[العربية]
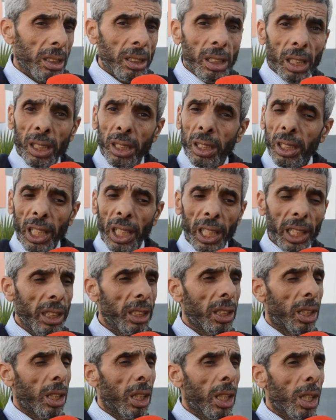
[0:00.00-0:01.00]
يعني
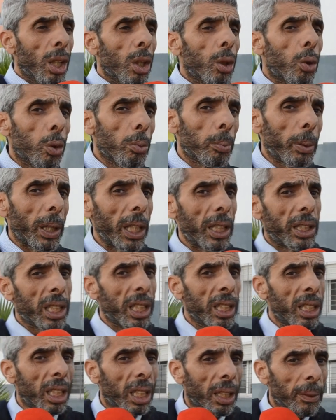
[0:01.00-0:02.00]
نحيدك كون بغيت
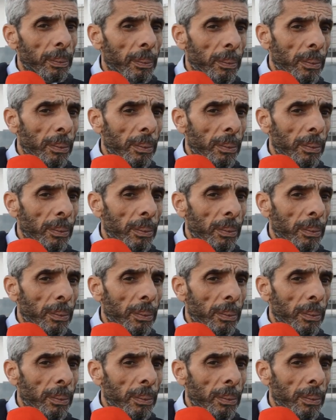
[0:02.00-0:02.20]
انا